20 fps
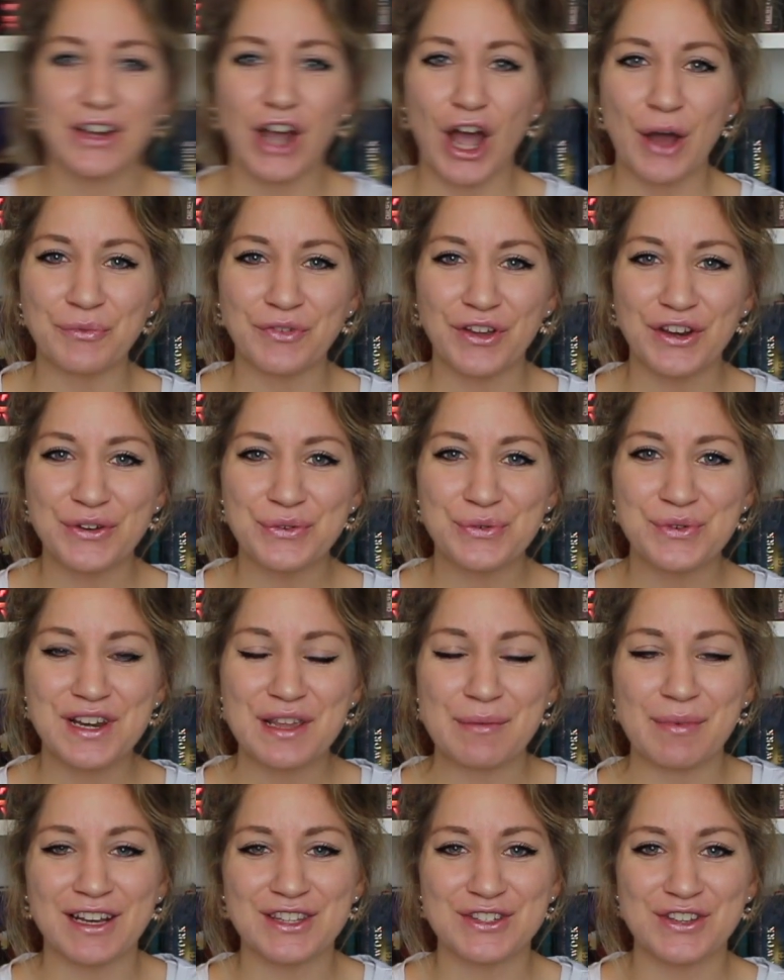Kommen wir nun
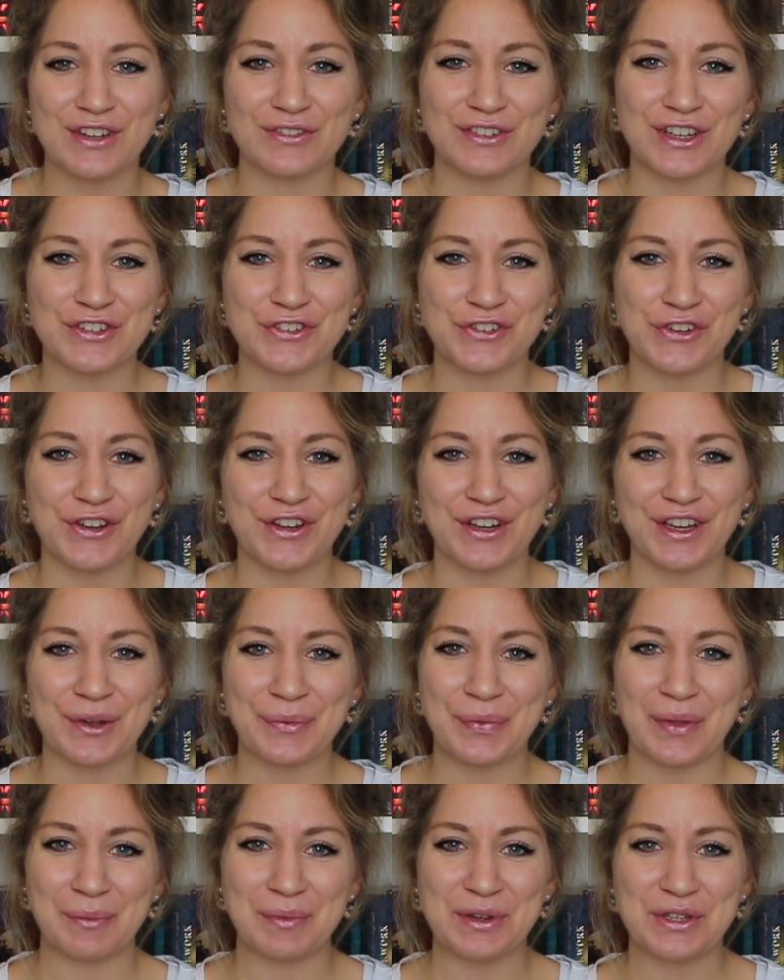lieber zu etwas
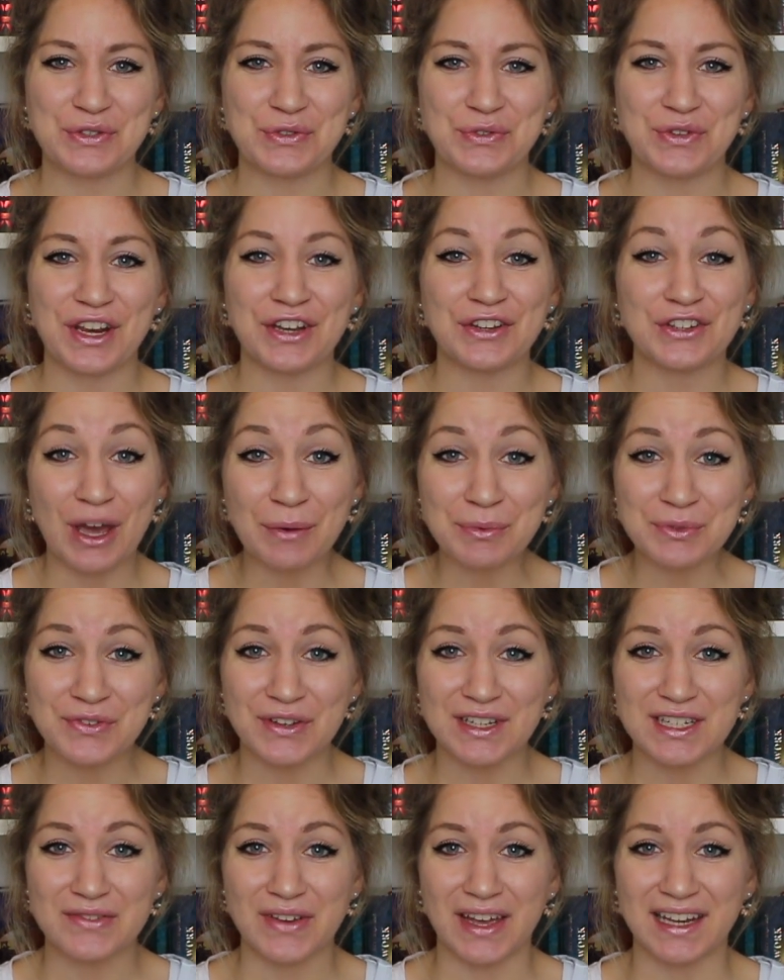Schönerem, nämlich zu den Tops
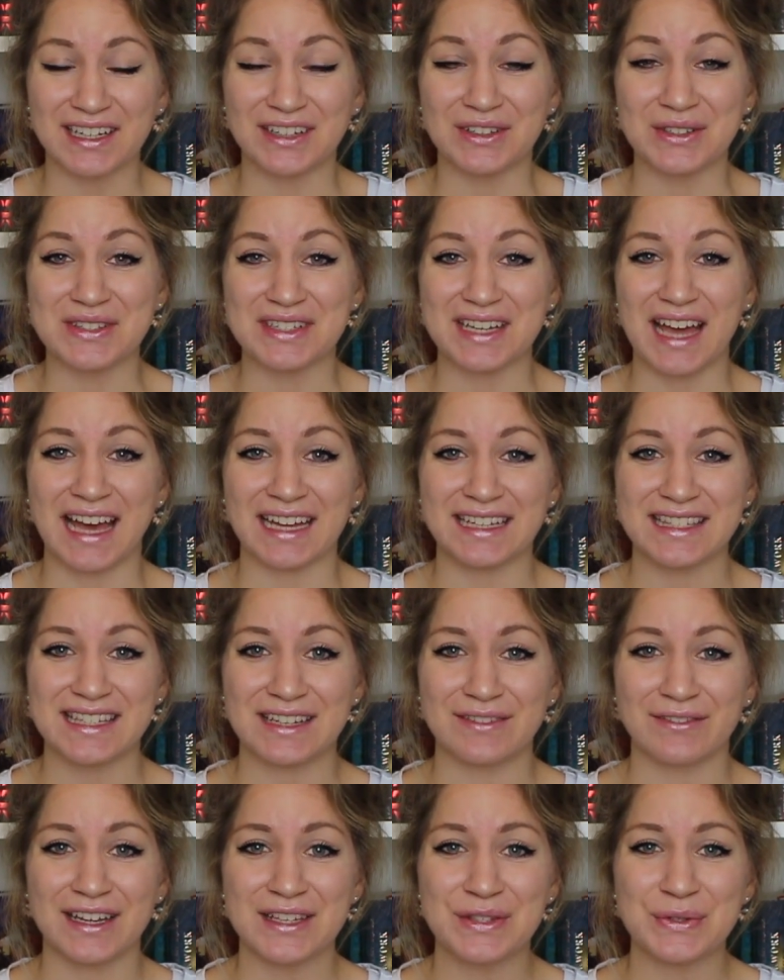von
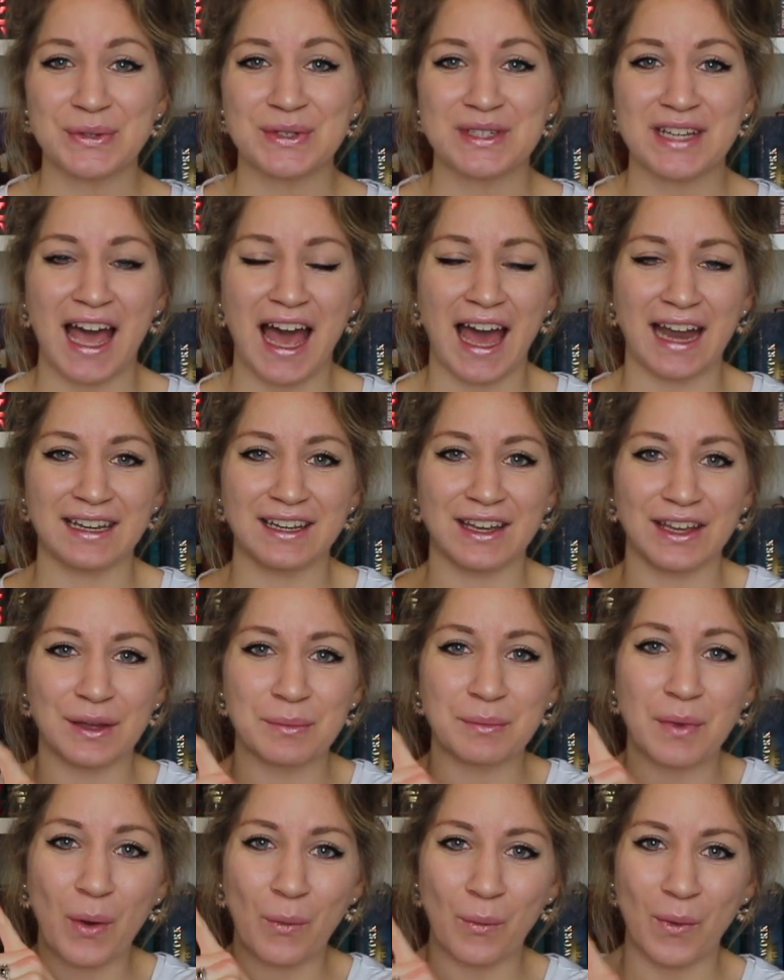2018, was unter
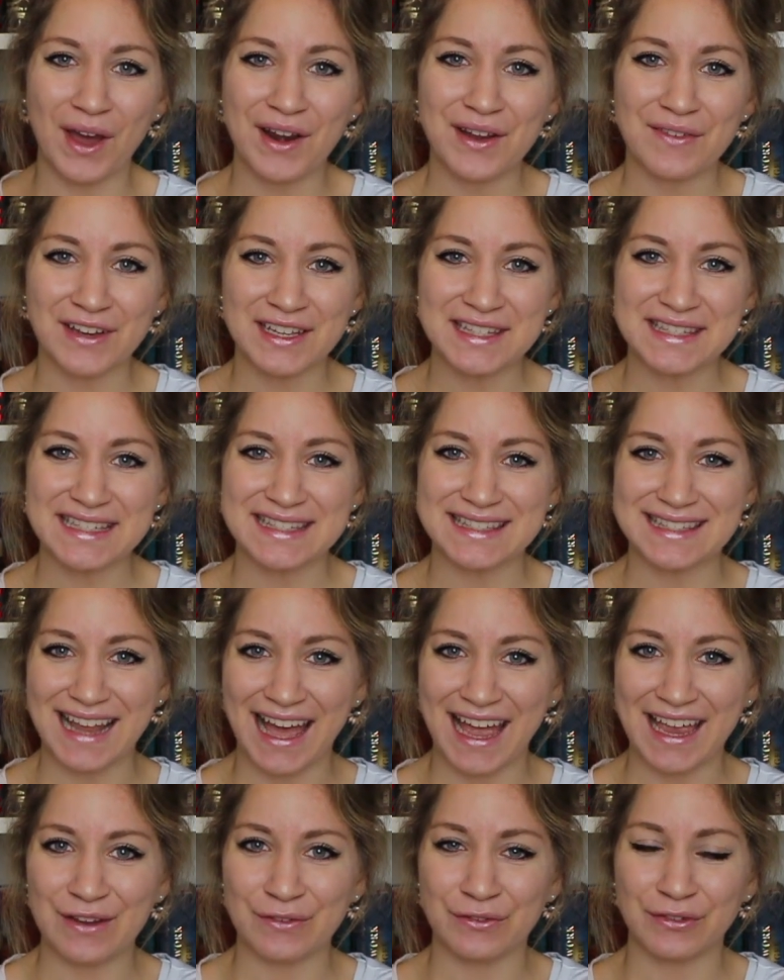anderem One of Us is
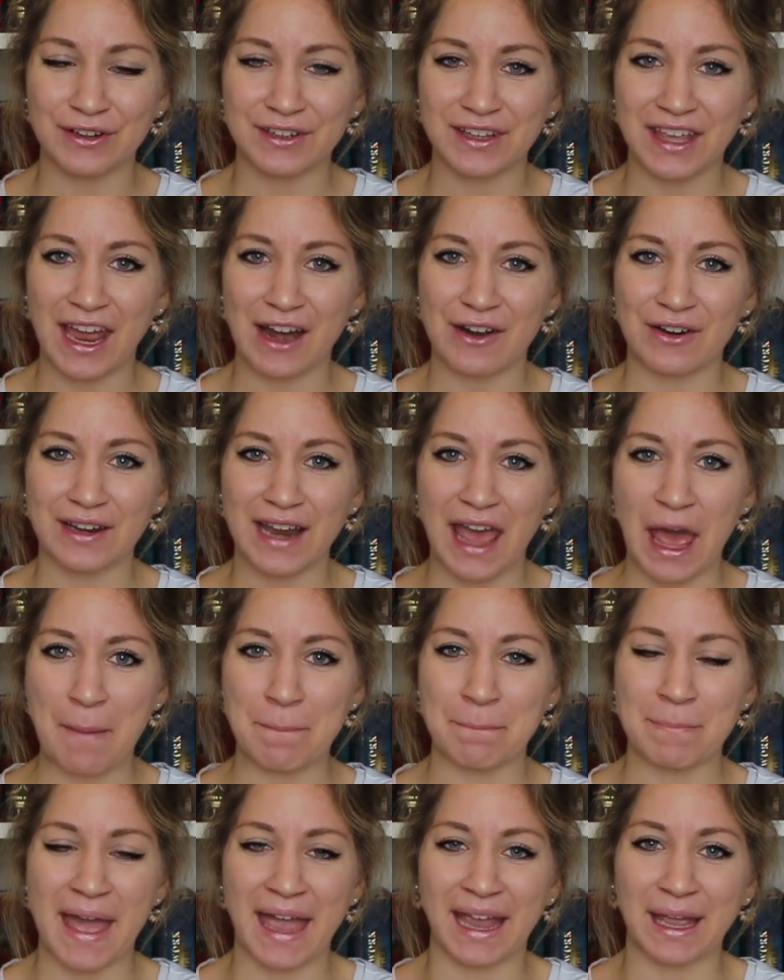Lying von Karen
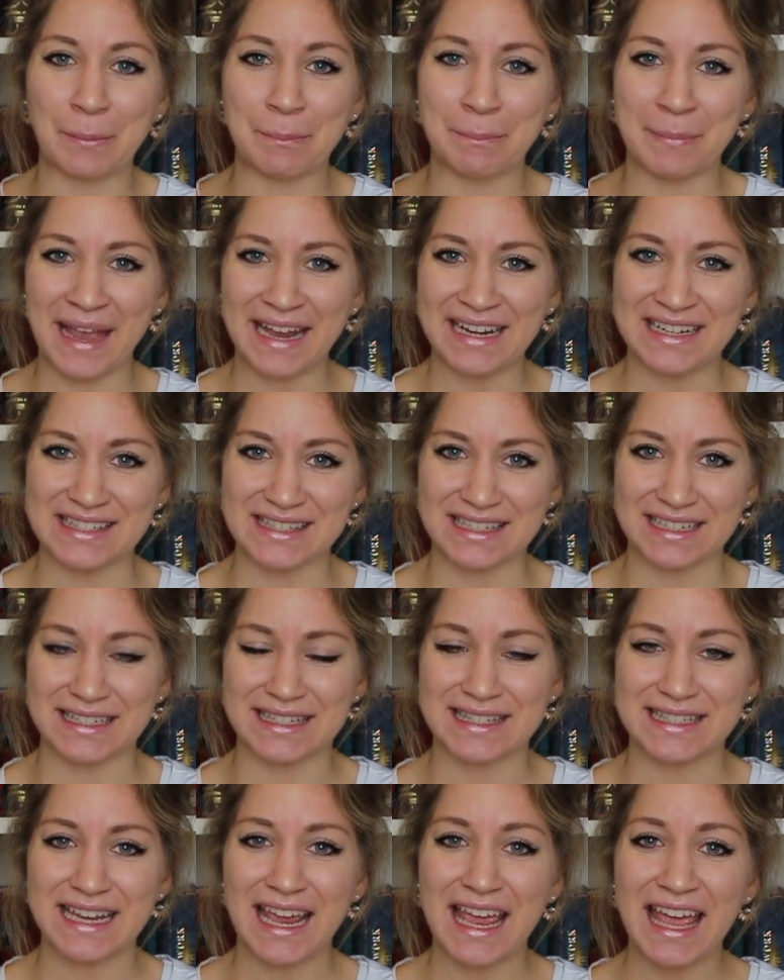M. McManus
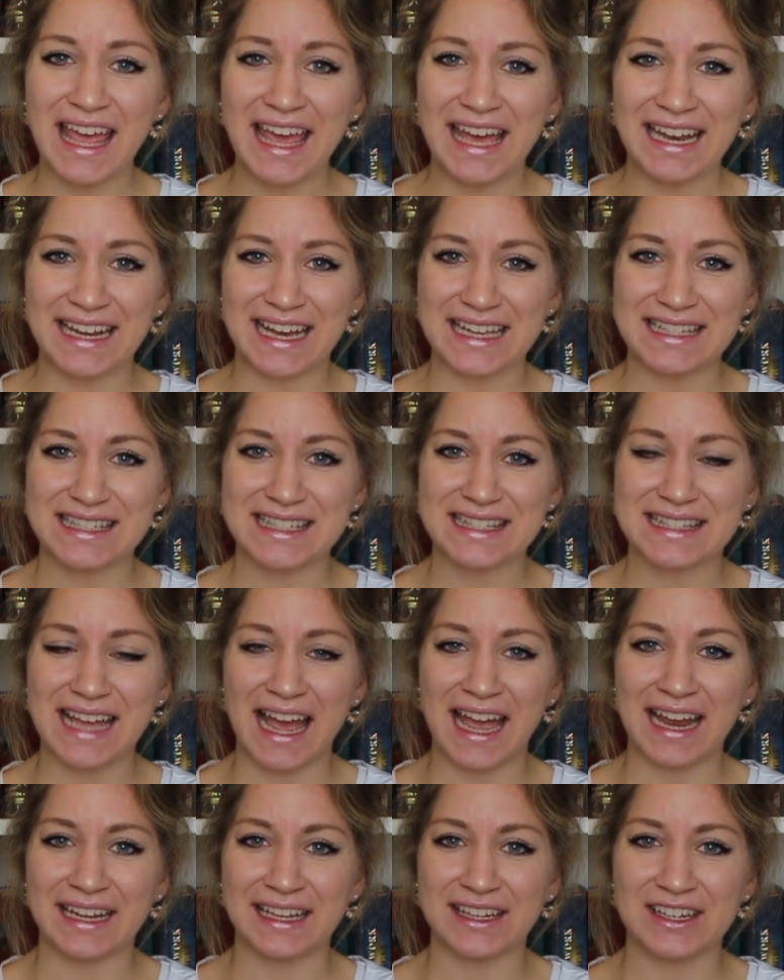ist. Das ist
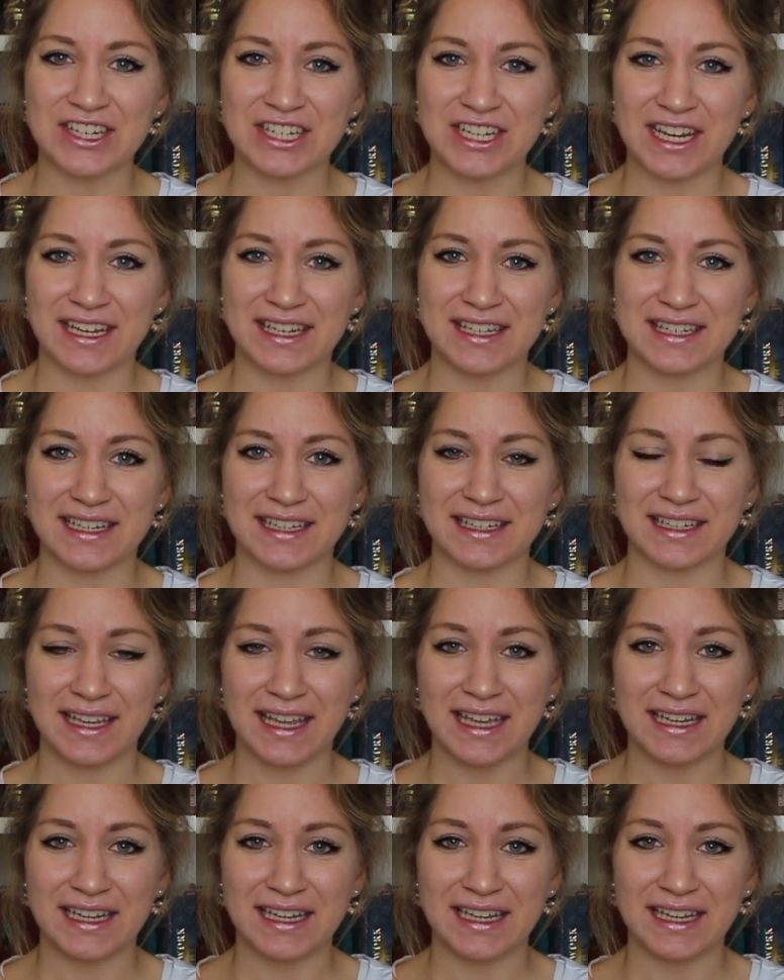eine Geschichte,